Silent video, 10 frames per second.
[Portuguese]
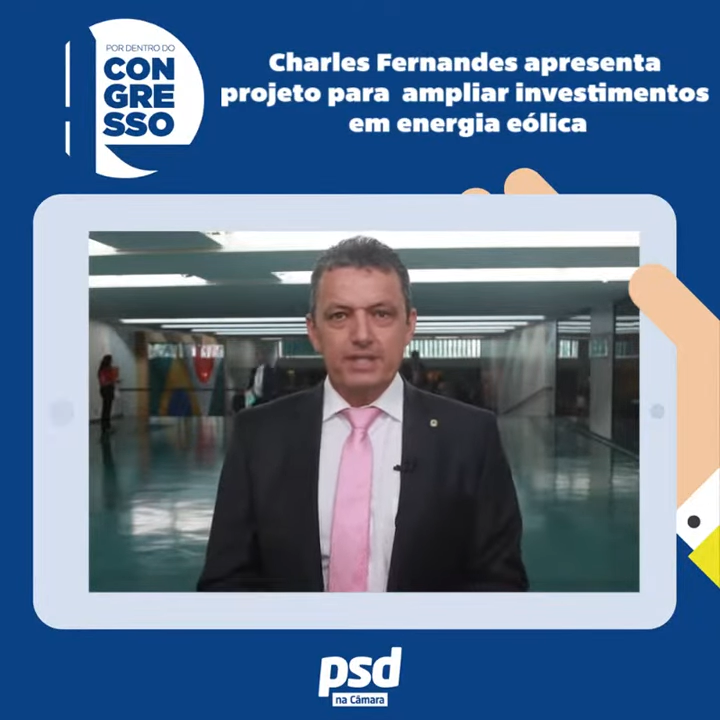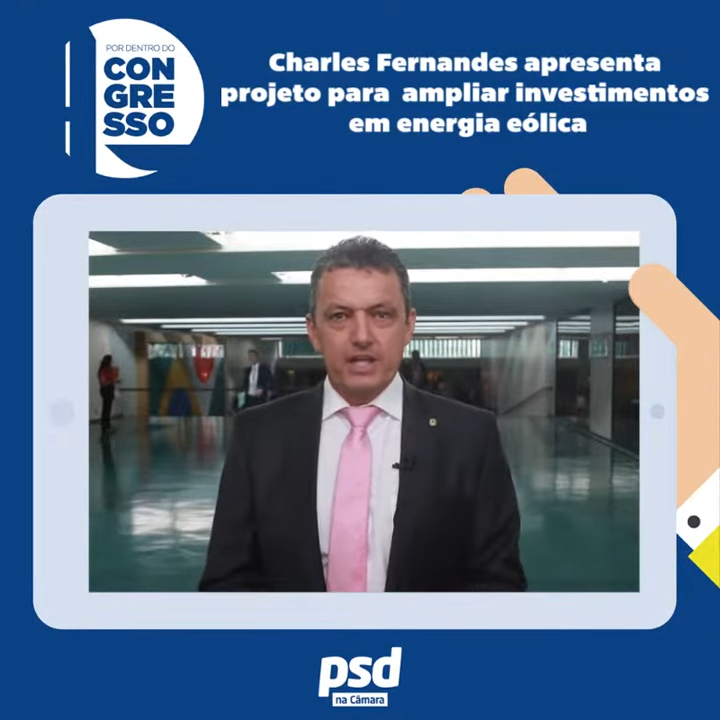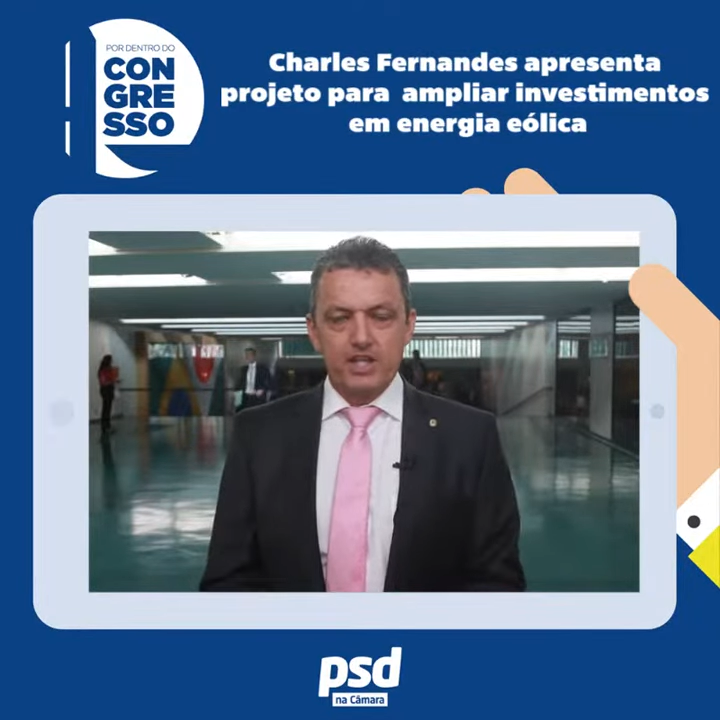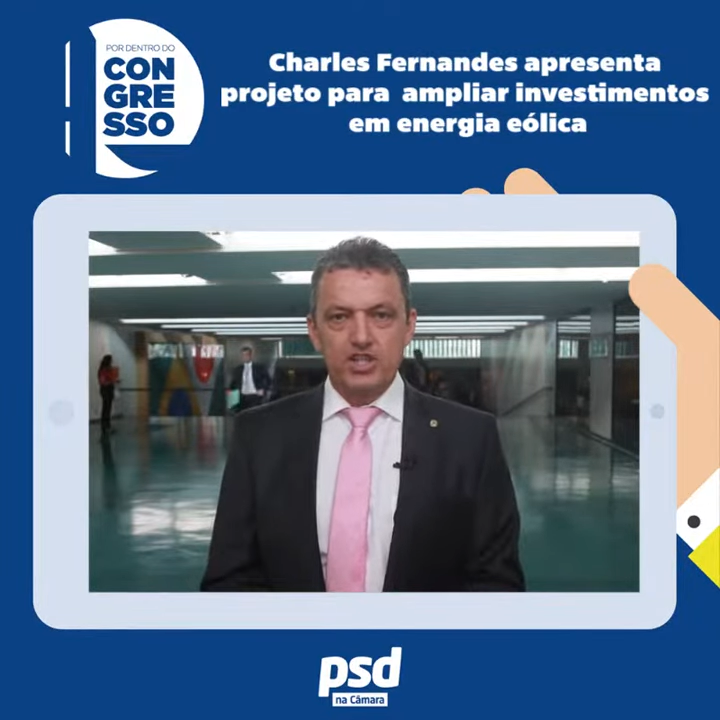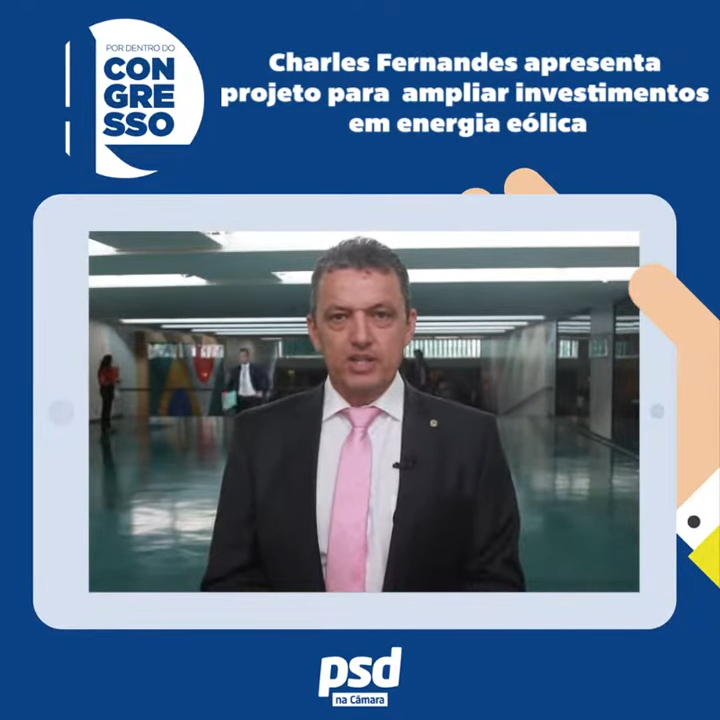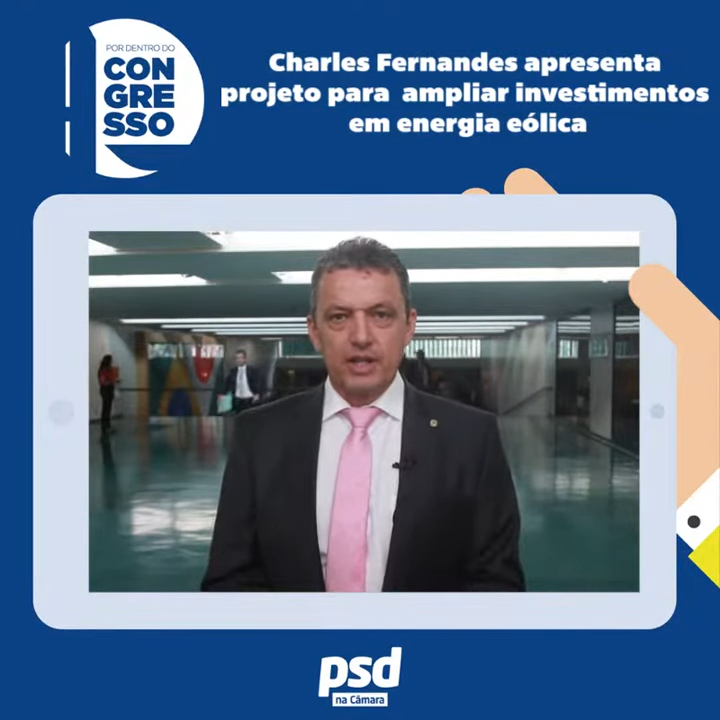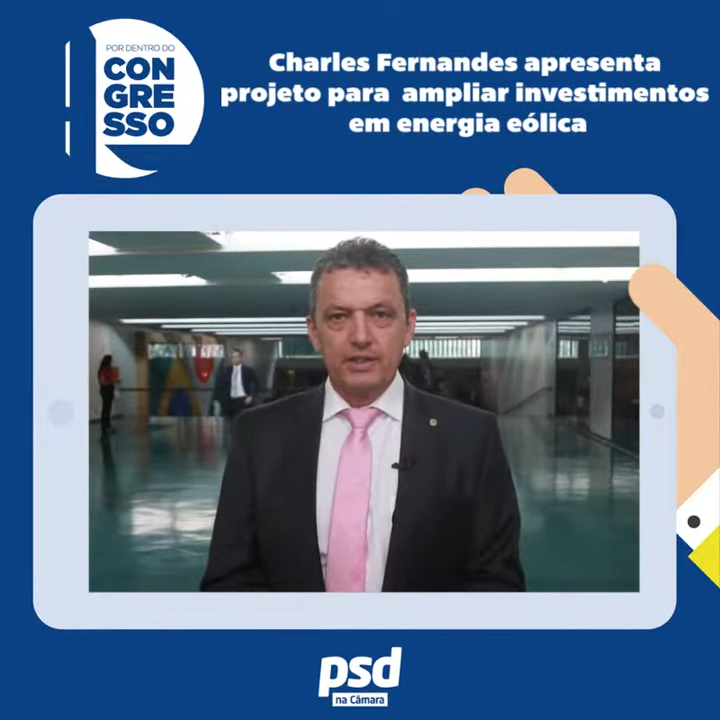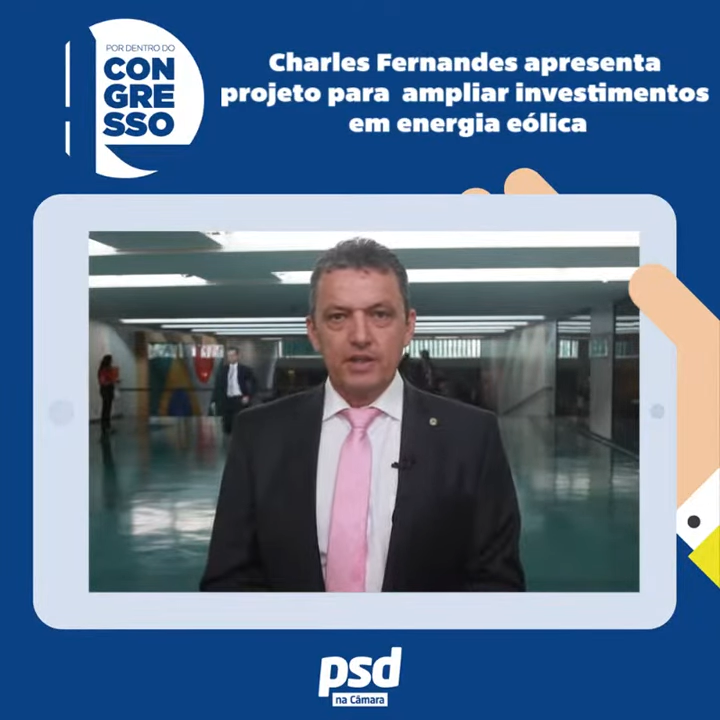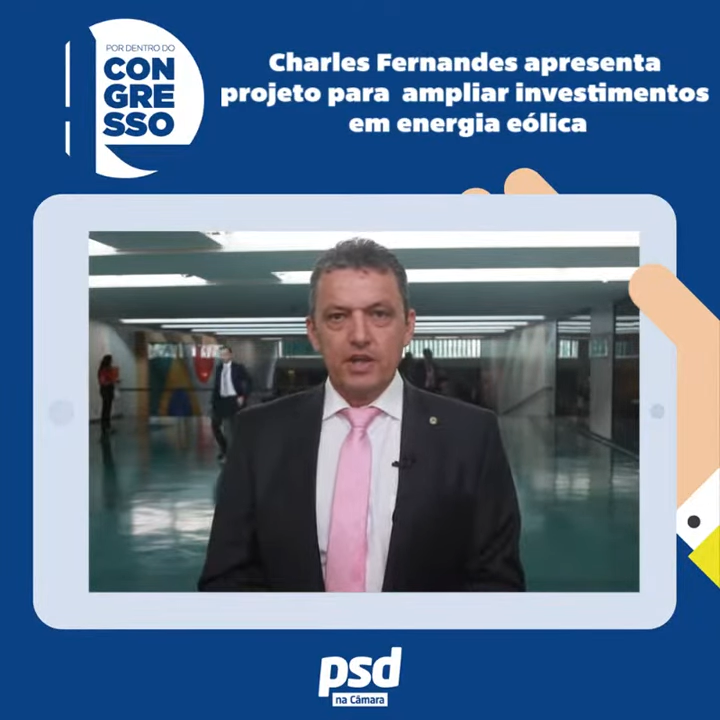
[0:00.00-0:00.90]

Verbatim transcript: de energia.